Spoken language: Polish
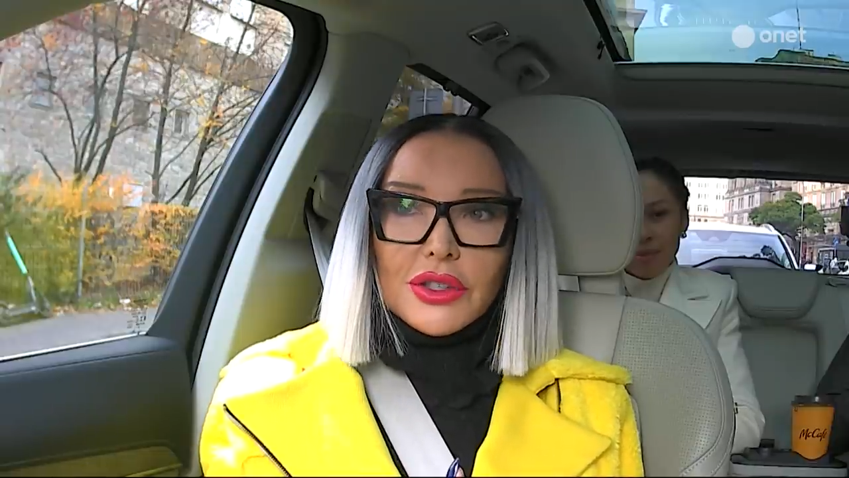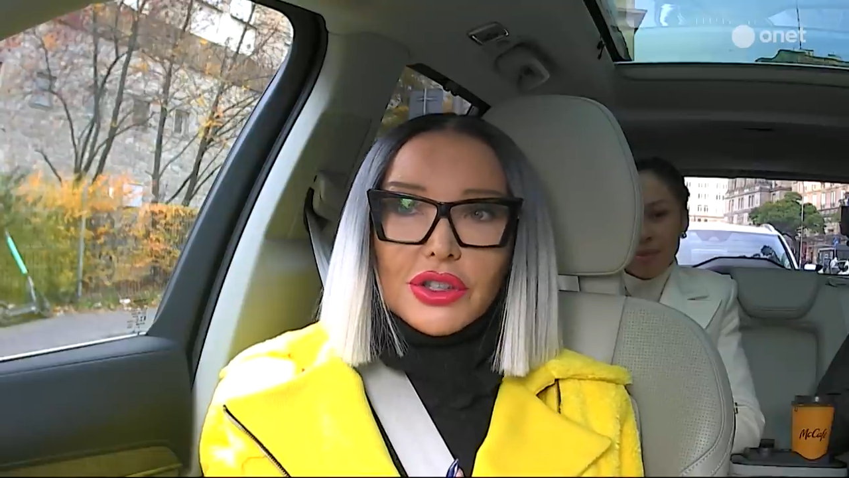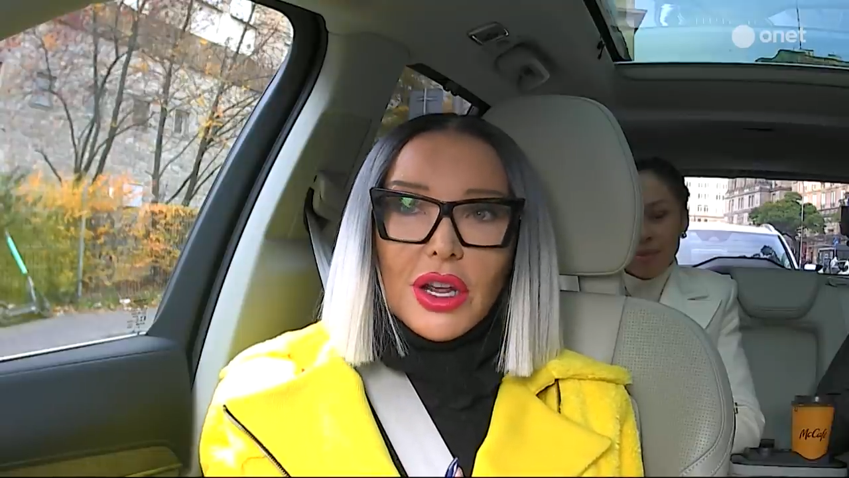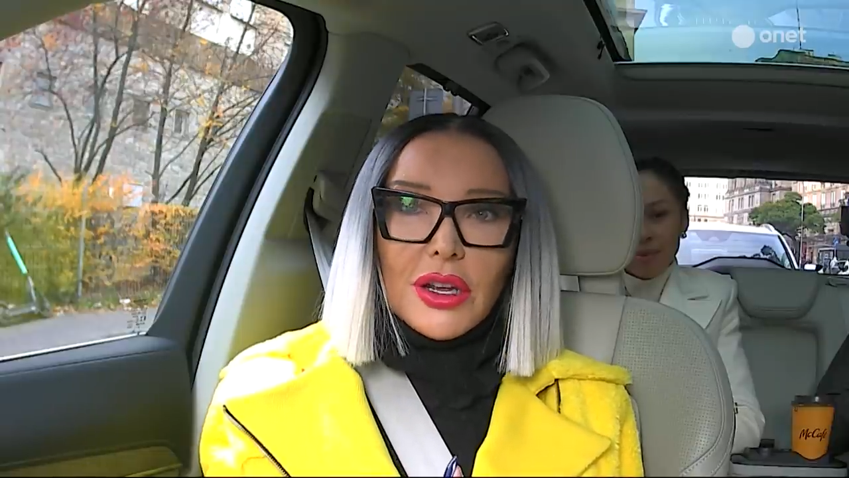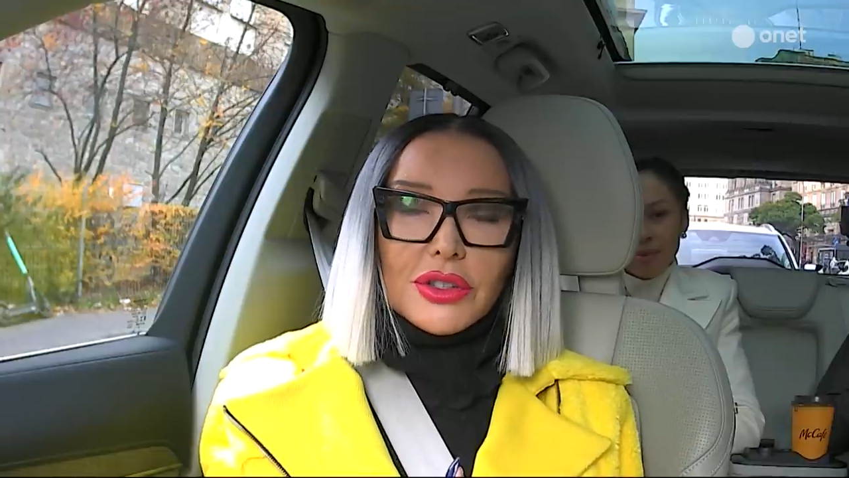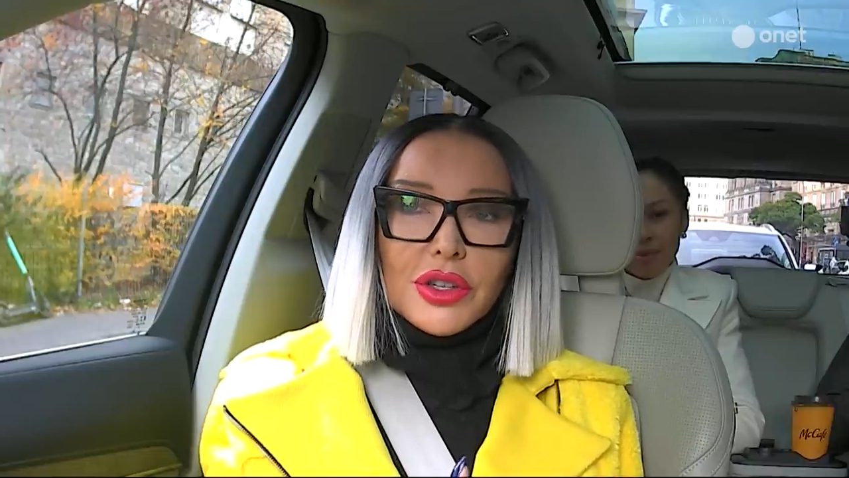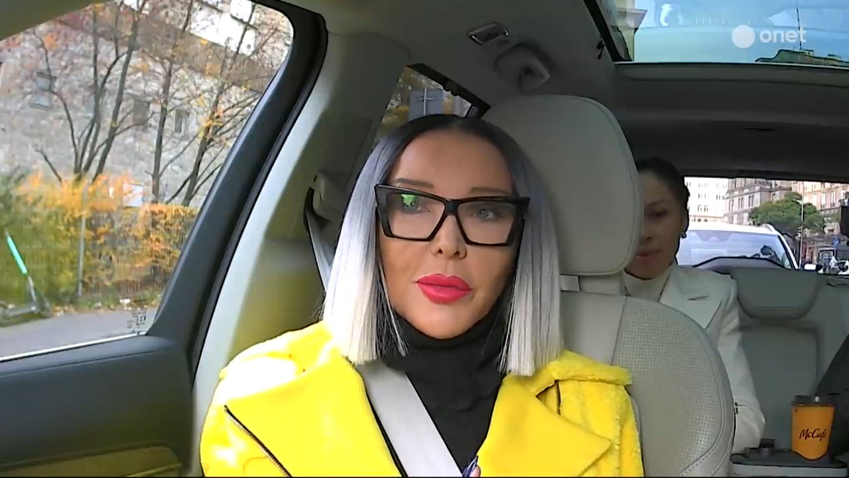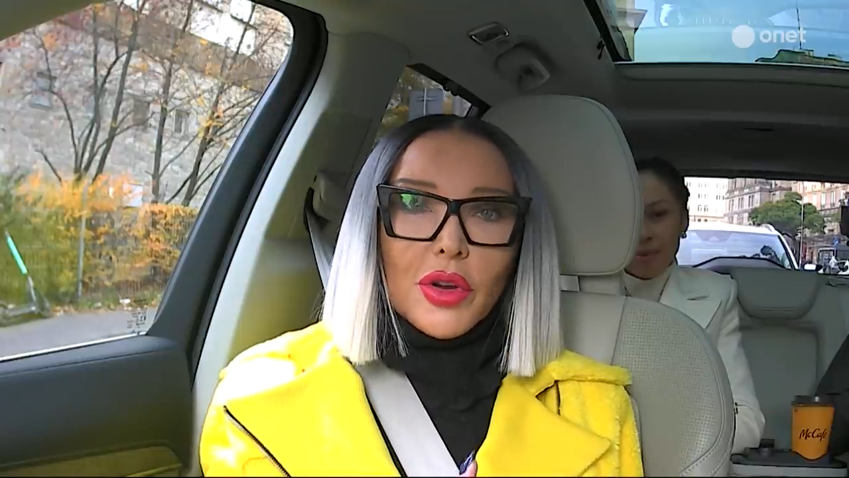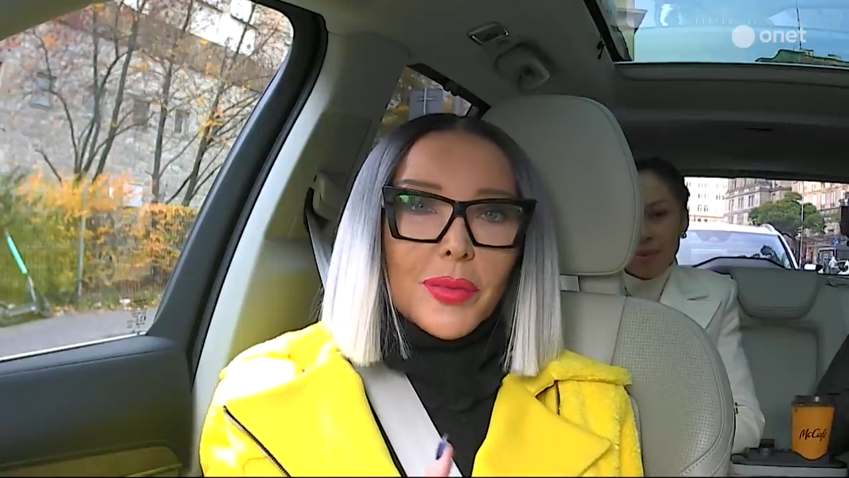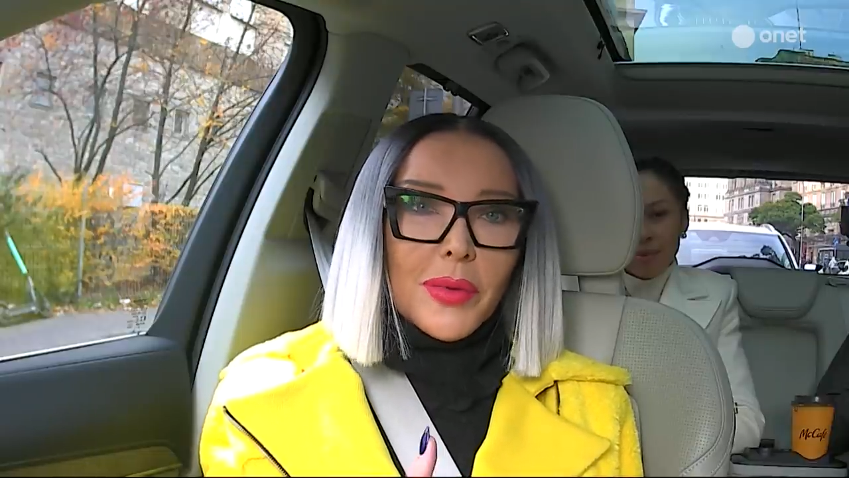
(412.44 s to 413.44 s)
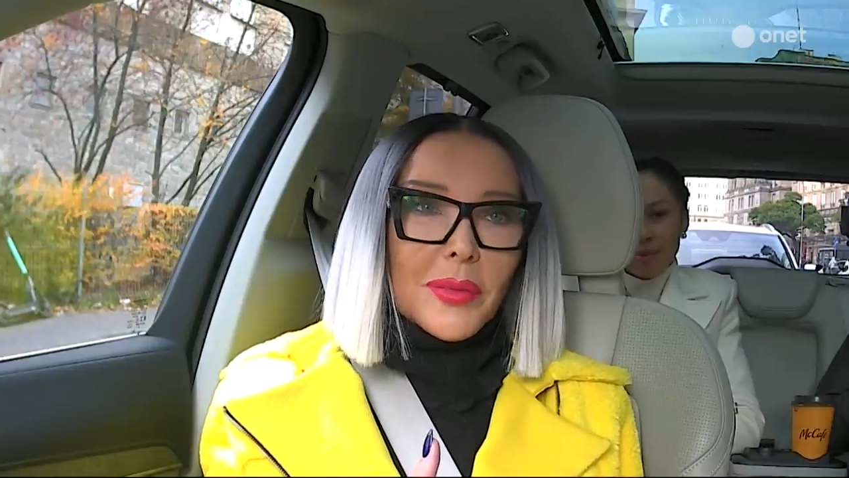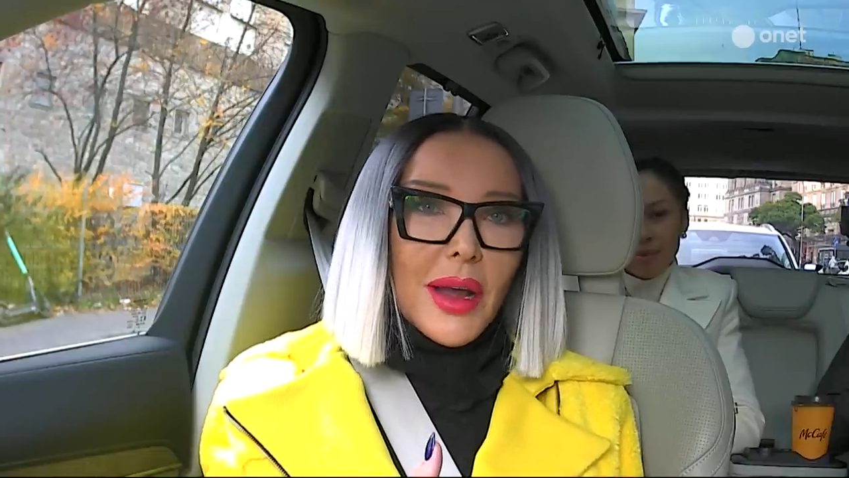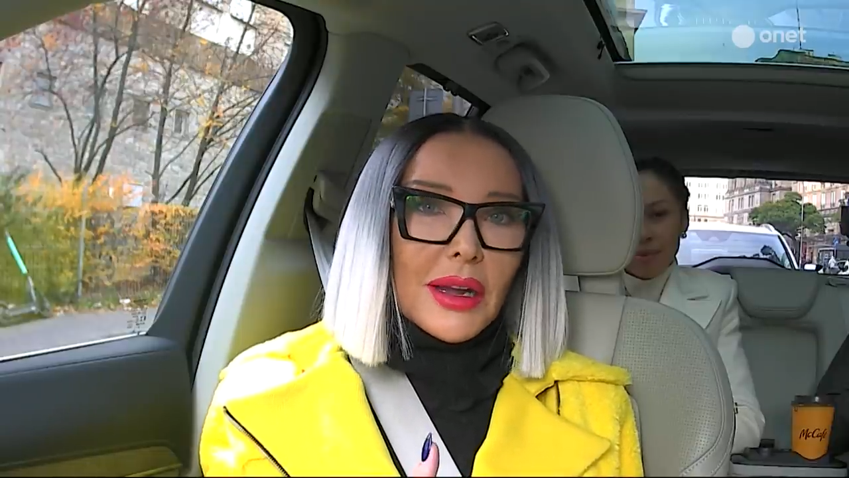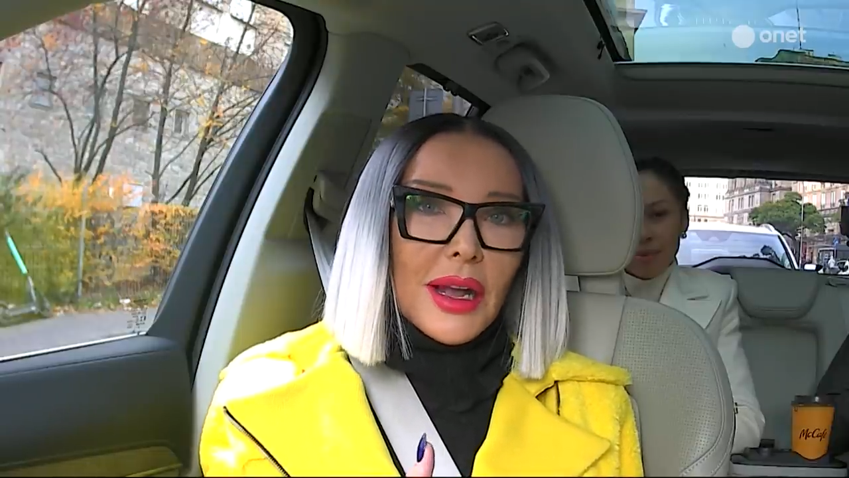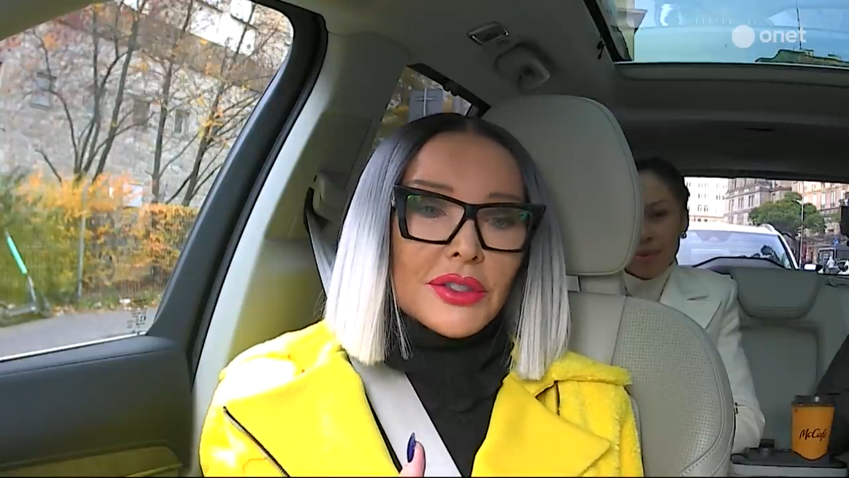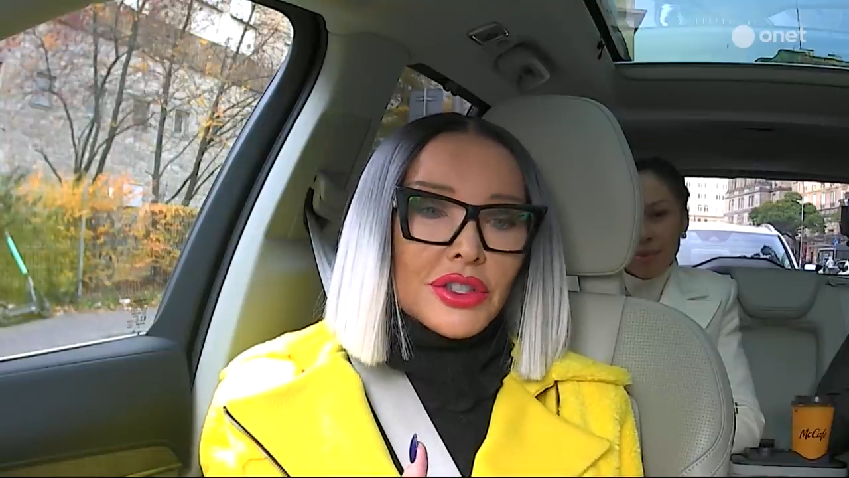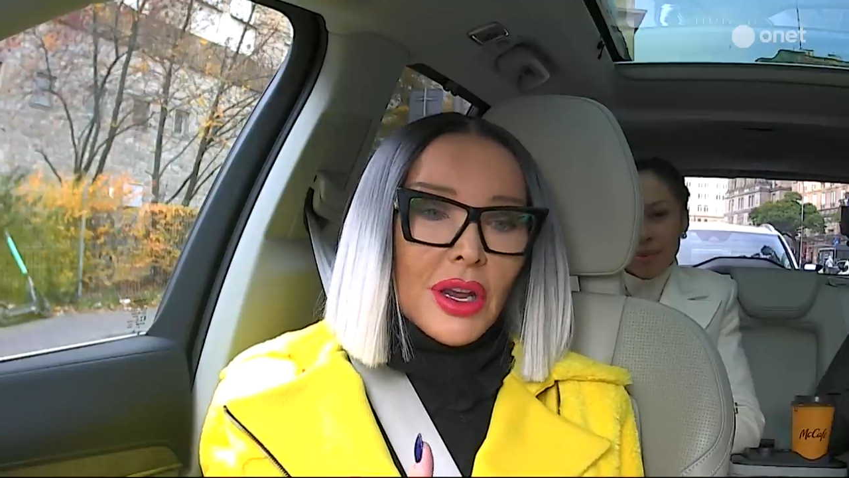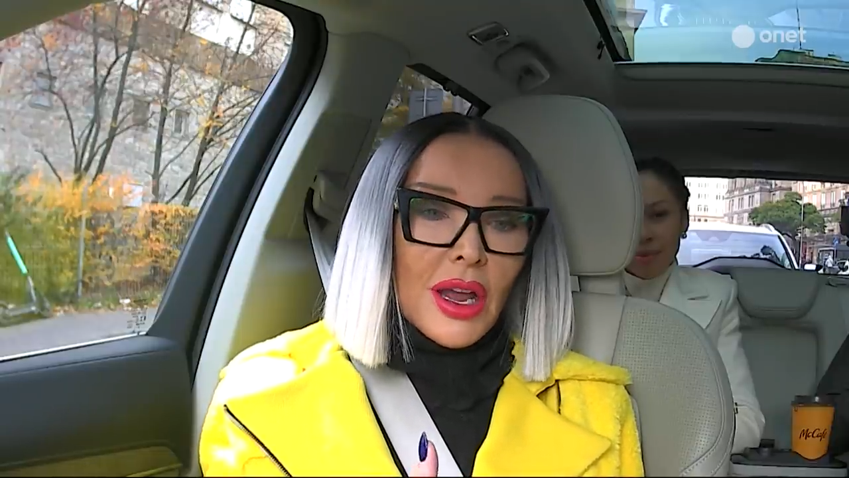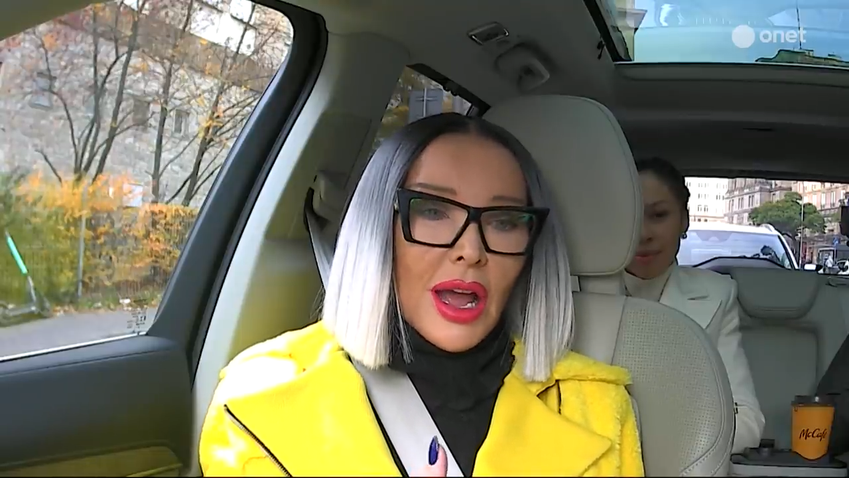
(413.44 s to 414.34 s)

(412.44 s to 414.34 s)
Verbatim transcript: że, że mogę pomagać,